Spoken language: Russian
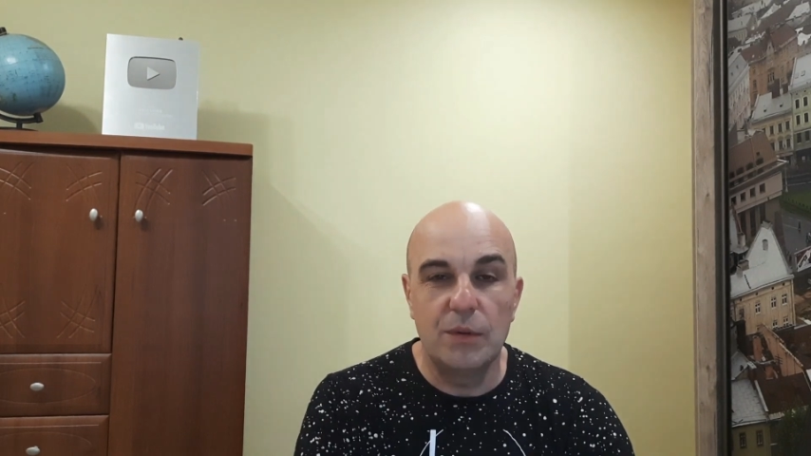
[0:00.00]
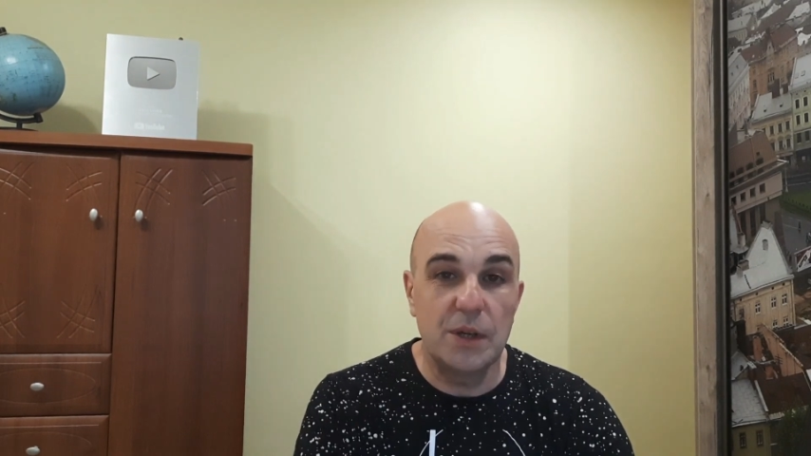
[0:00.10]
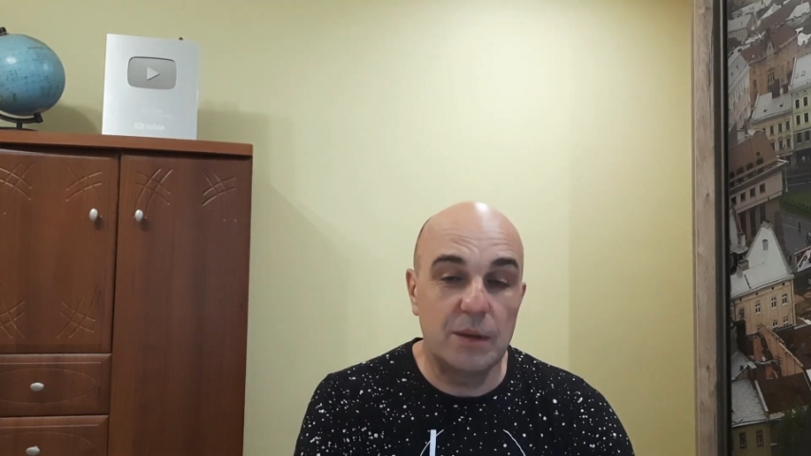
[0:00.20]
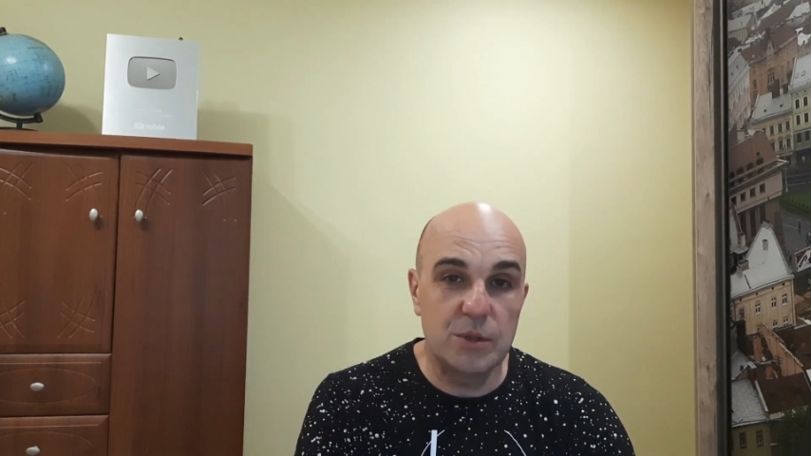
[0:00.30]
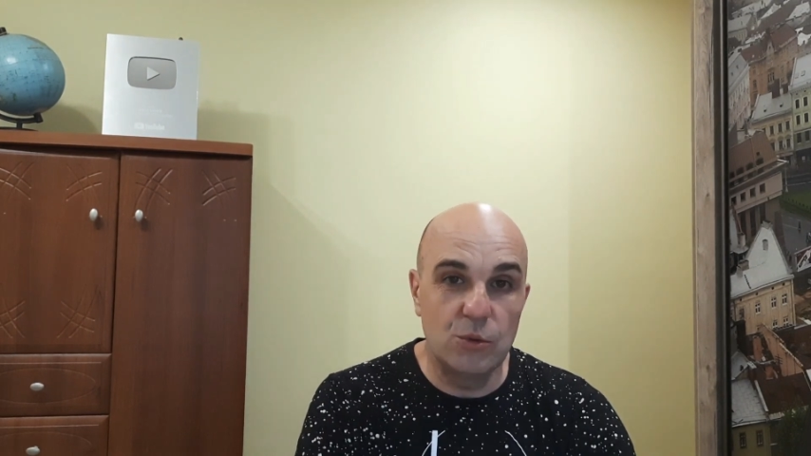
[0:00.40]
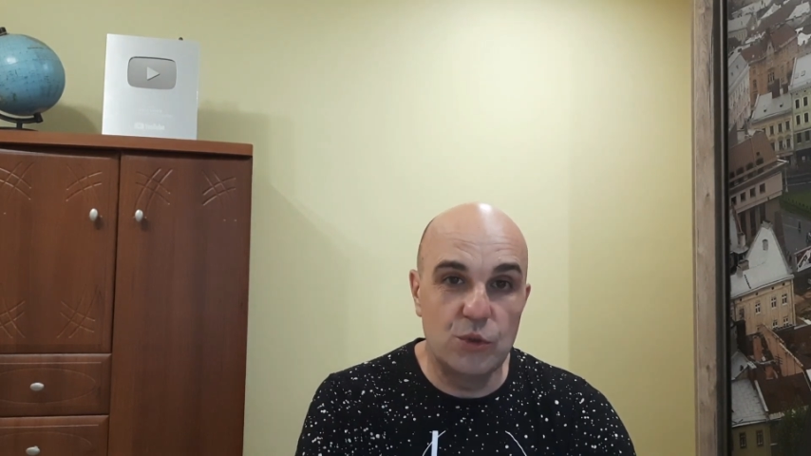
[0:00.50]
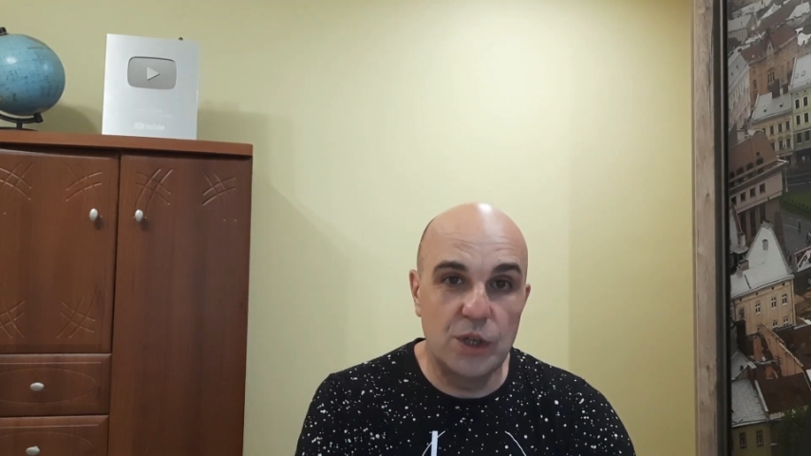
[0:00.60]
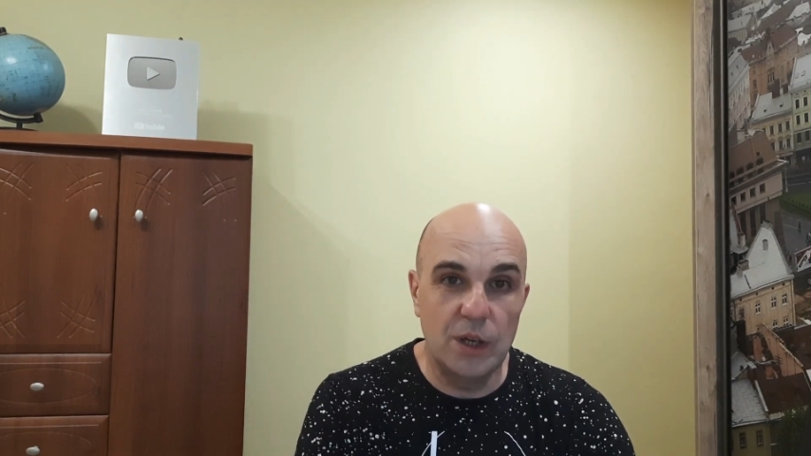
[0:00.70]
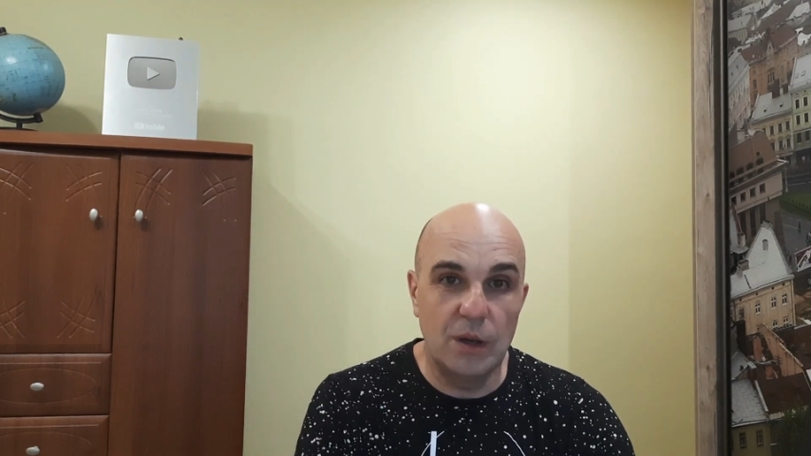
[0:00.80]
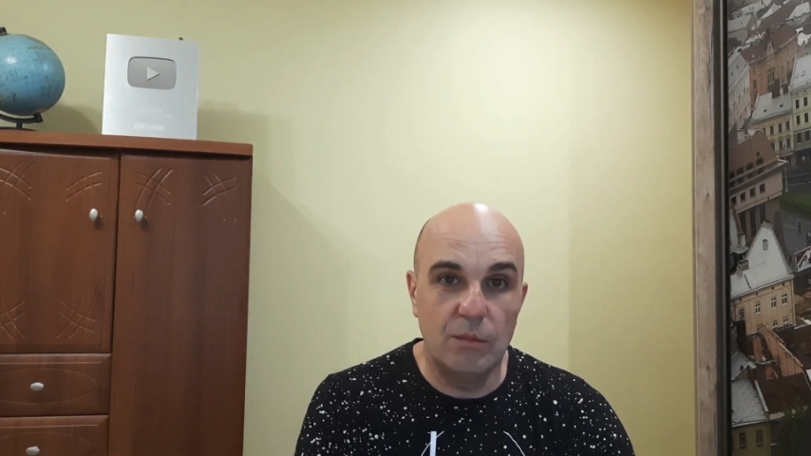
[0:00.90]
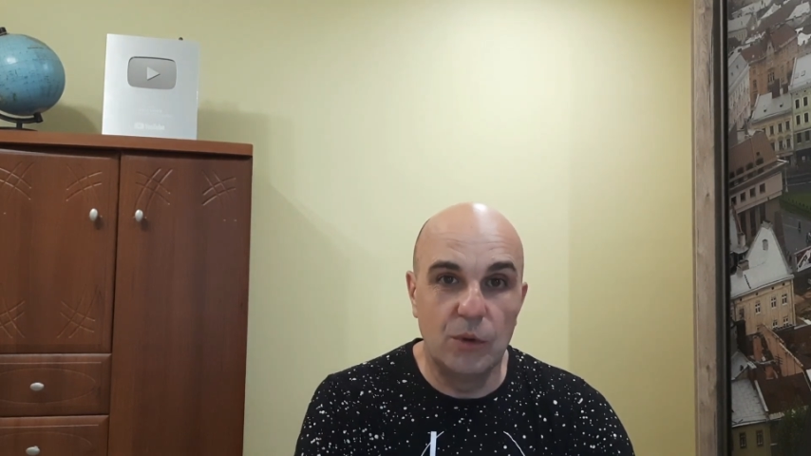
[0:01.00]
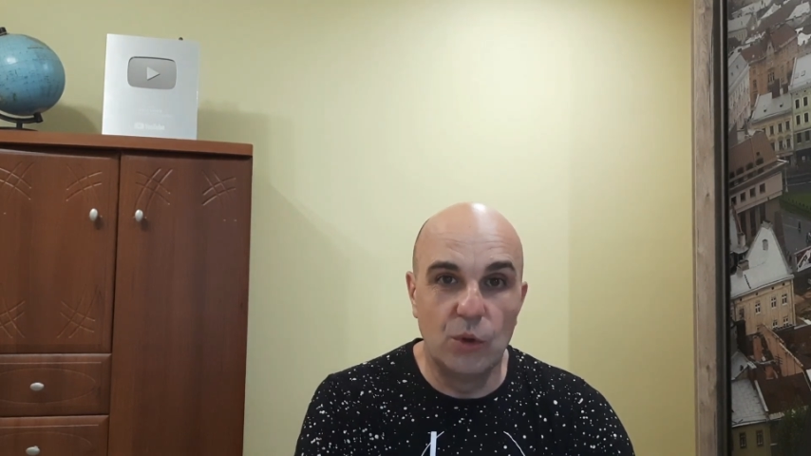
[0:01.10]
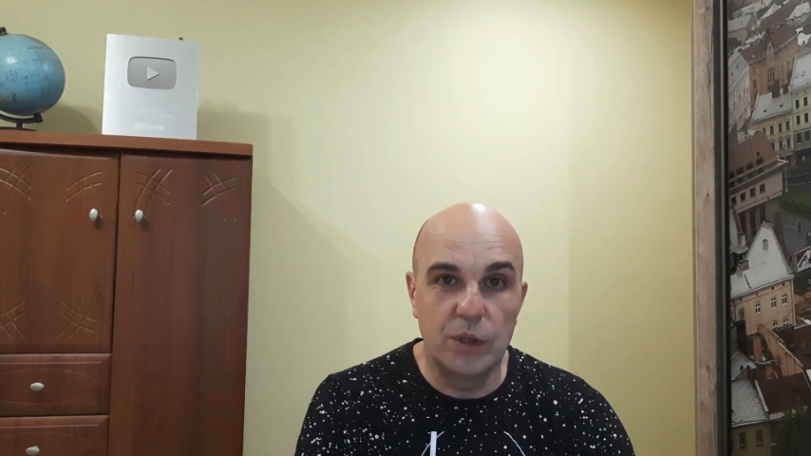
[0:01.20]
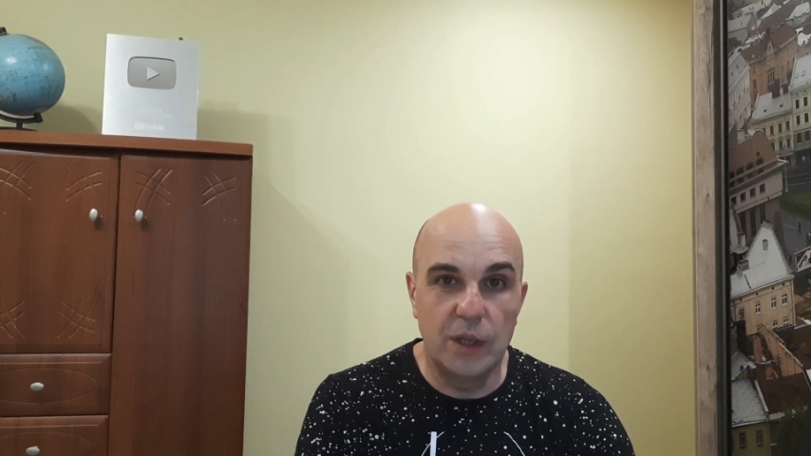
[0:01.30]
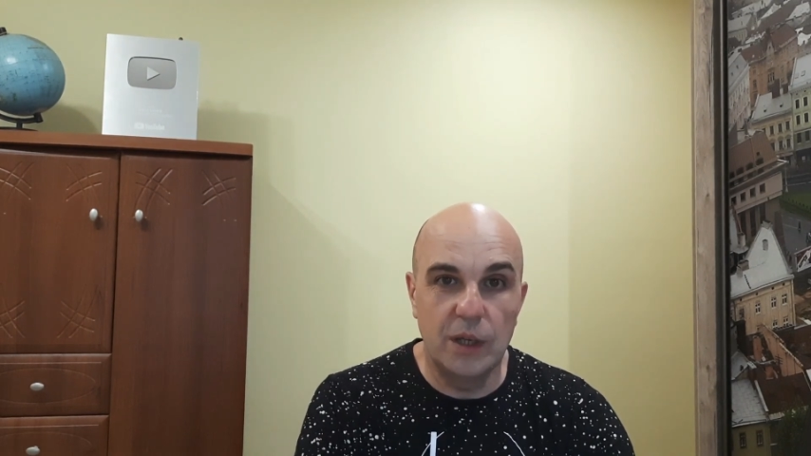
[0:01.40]
Во всяком случае,
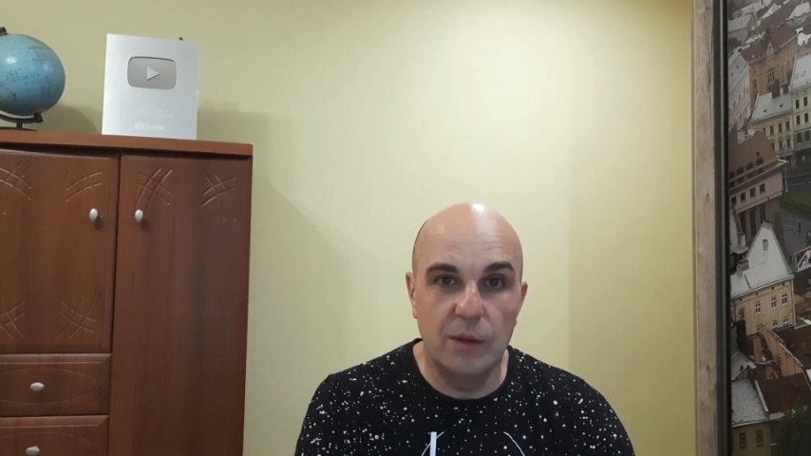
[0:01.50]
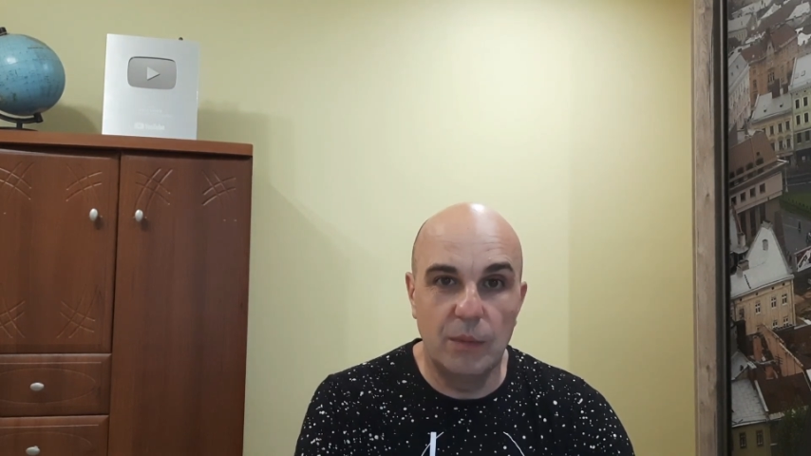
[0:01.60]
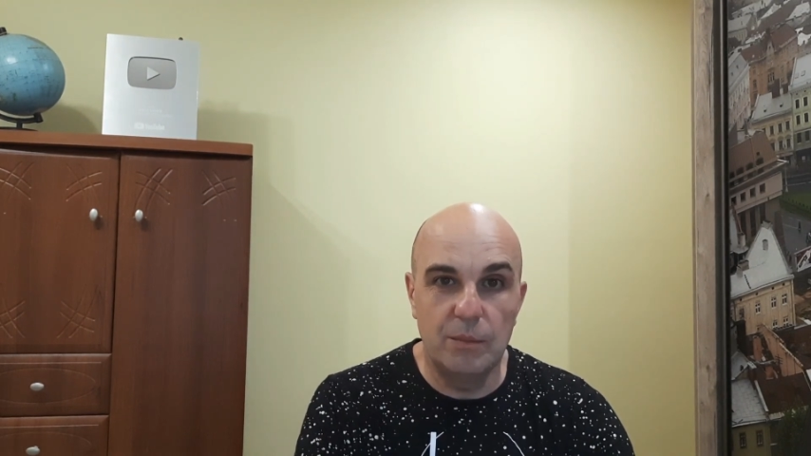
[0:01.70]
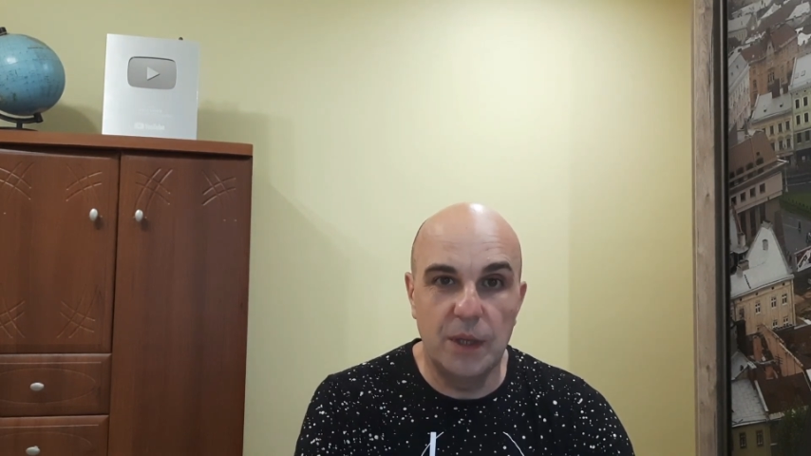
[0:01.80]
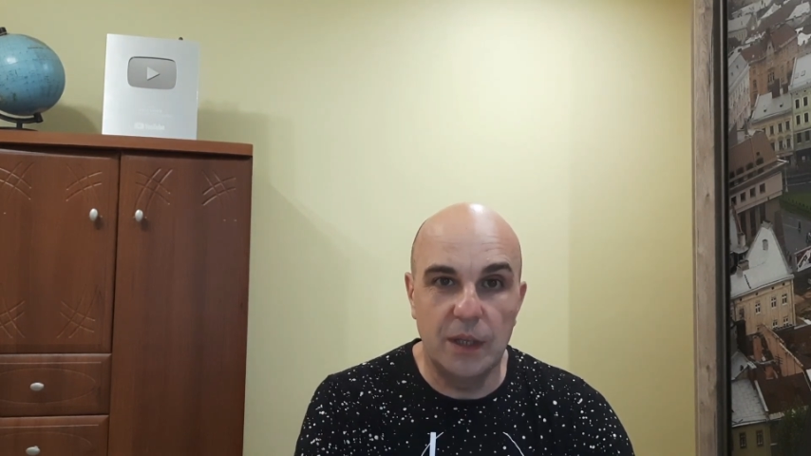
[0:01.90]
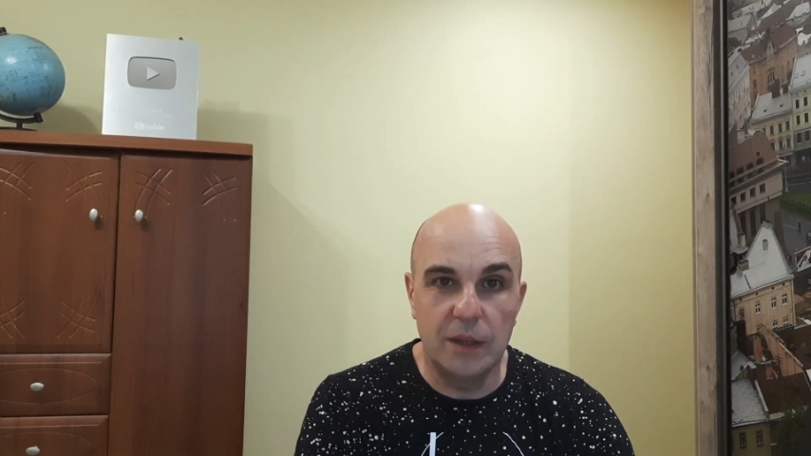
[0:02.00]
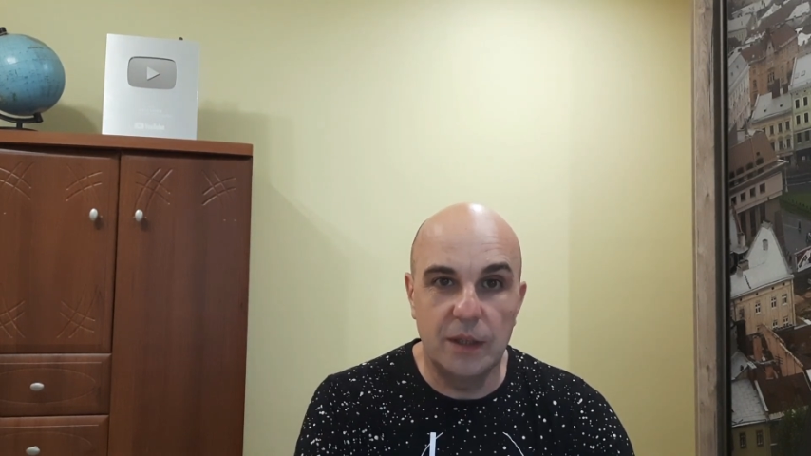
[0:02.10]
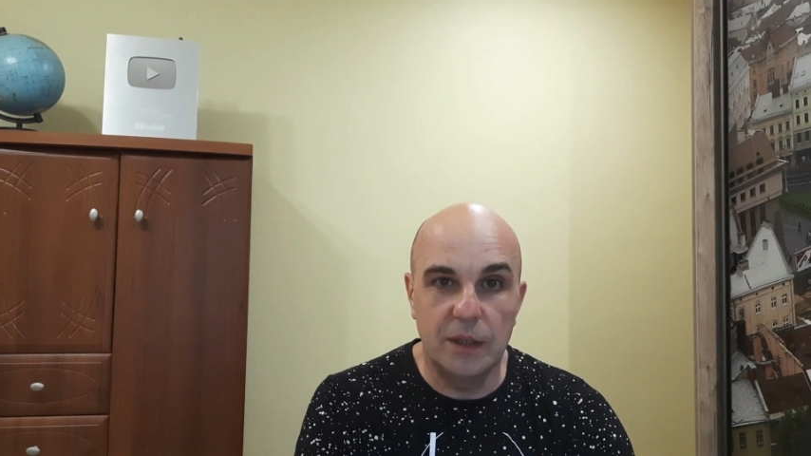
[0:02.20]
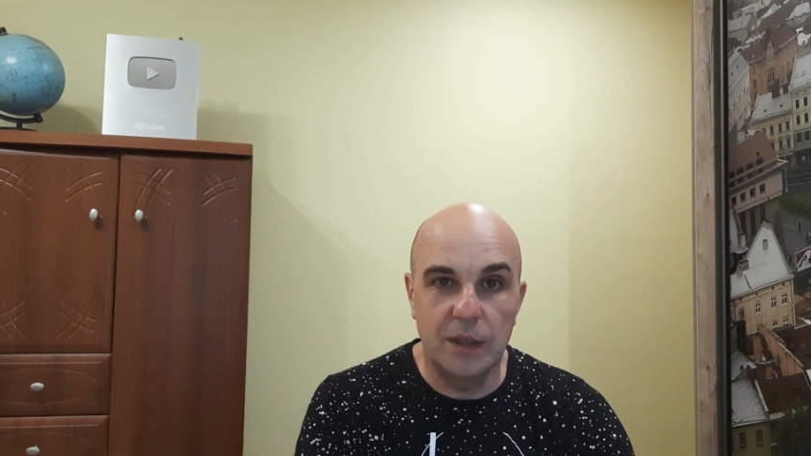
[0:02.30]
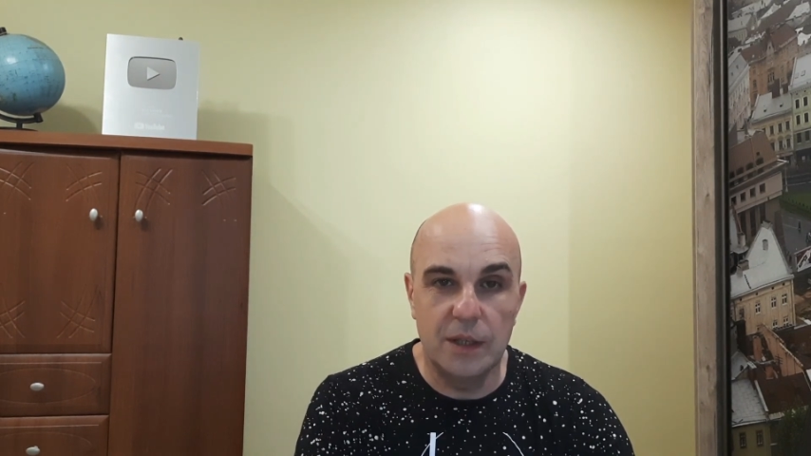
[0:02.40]
многие моменты